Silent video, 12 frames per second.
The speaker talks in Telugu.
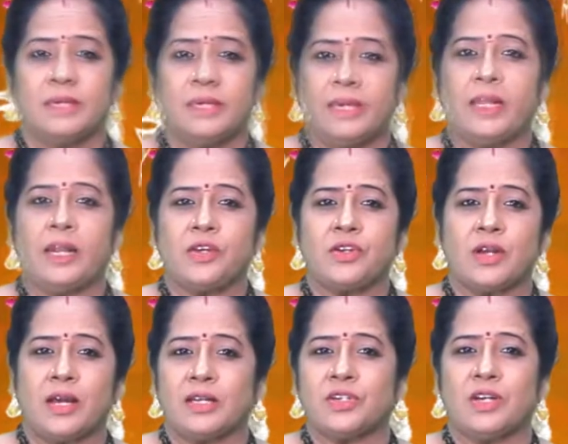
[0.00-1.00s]
ఇంగ్లీష్
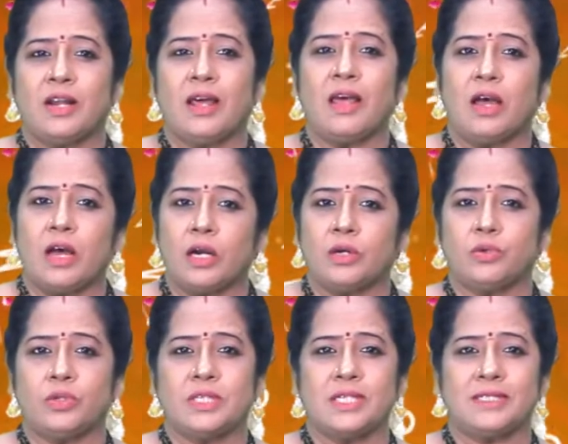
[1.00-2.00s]
అక్షరాల
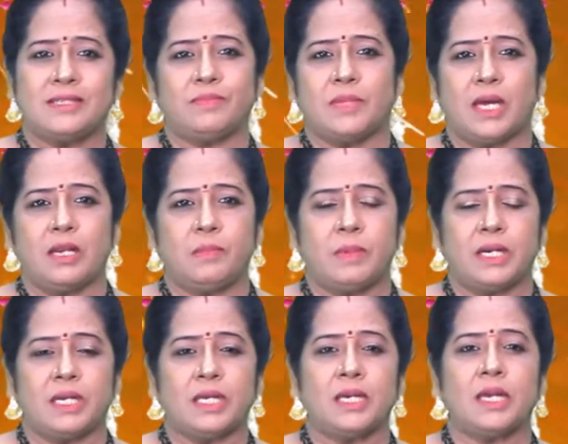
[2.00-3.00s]
ఆకృతి శబ్దాన్ని
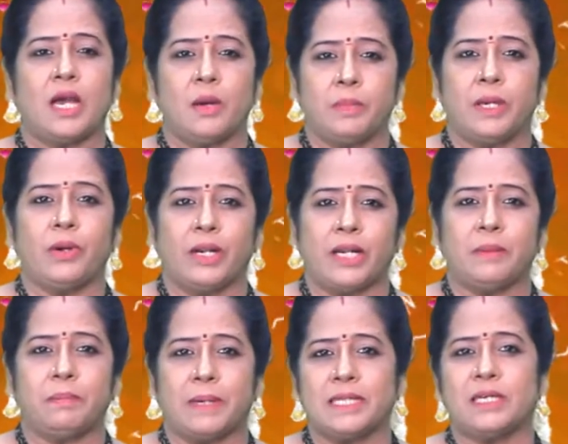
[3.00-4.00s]
బట్టి ఆ పేరు అంటే
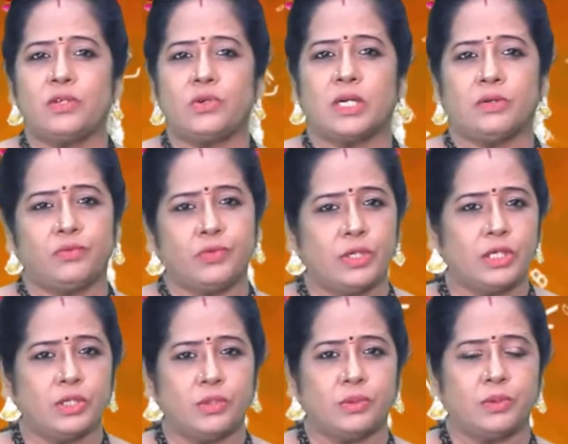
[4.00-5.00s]
పదం యొక్క
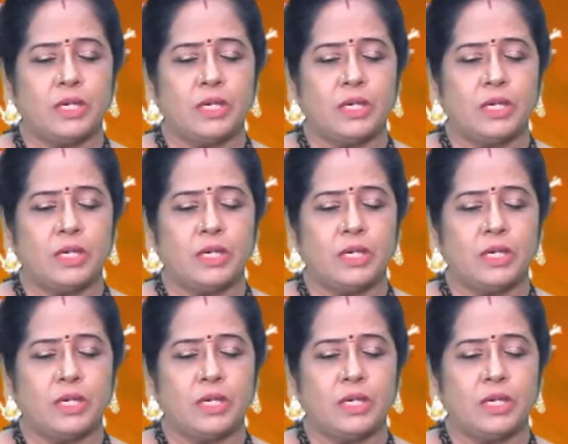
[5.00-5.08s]
ఉనికితో